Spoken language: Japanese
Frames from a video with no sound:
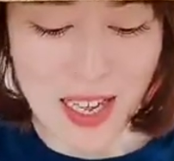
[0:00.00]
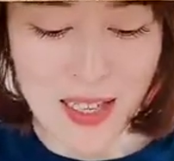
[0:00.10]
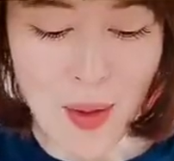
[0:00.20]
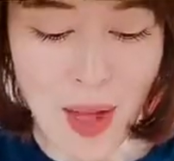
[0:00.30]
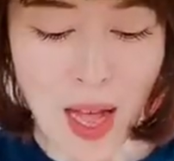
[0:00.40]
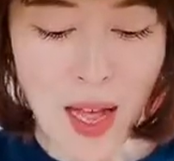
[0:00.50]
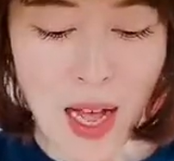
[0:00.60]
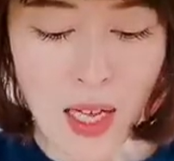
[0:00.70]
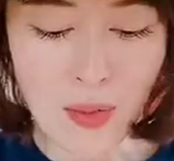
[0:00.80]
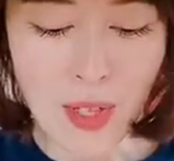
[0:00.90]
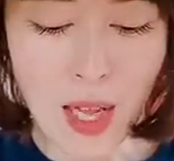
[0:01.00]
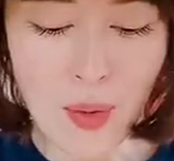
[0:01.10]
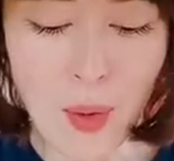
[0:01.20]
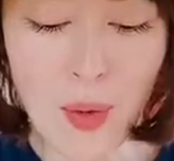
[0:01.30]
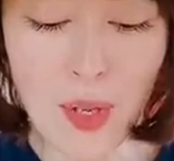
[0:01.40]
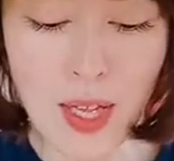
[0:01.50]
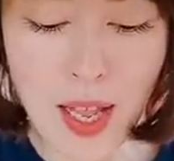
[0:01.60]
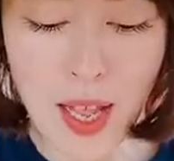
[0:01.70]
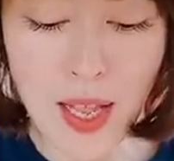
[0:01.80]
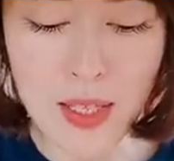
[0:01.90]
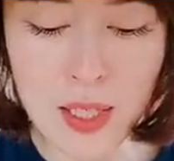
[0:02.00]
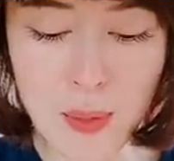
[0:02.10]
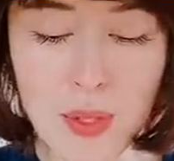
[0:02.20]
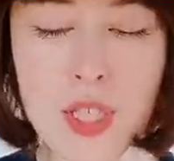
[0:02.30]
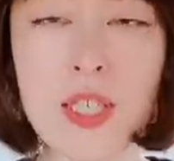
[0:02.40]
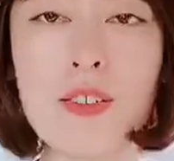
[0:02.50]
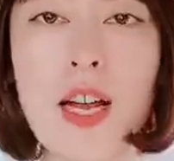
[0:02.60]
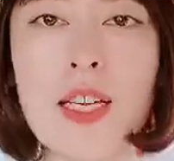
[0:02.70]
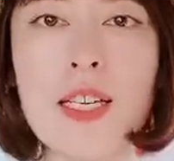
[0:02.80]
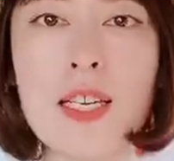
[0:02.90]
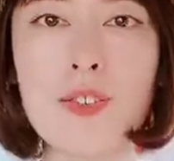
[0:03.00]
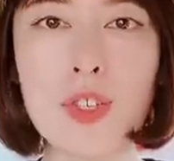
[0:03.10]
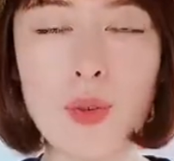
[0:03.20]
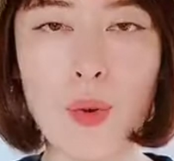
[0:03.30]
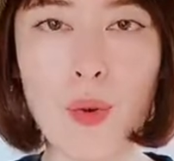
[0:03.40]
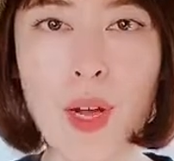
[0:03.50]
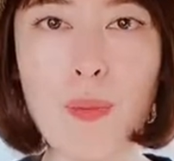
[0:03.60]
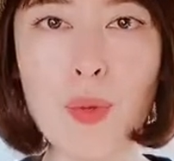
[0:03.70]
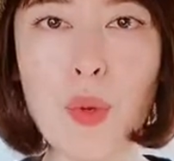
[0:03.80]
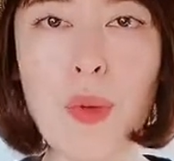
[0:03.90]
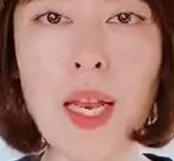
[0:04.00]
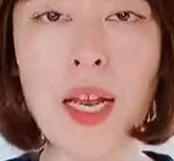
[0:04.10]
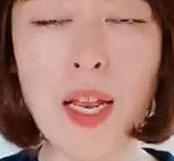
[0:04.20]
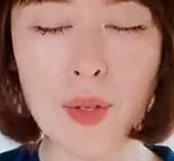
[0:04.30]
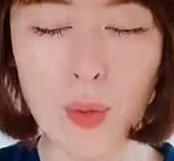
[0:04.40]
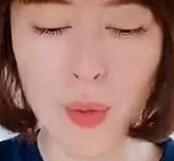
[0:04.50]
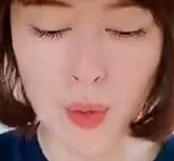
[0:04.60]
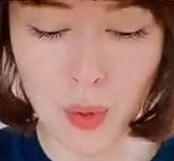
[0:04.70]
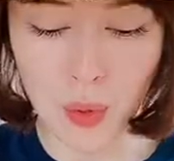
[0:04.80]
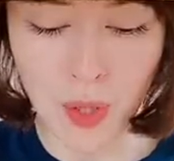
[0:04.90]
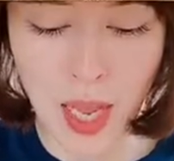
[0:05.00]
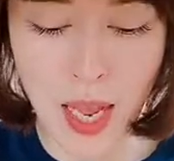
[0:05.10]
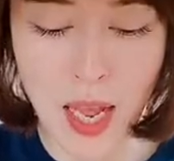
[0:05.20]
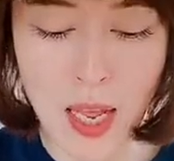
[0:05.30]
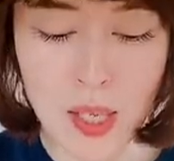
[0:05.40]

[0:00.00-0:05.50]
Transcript: では、アフターコロナで自分軸が生きる人が求められるということで、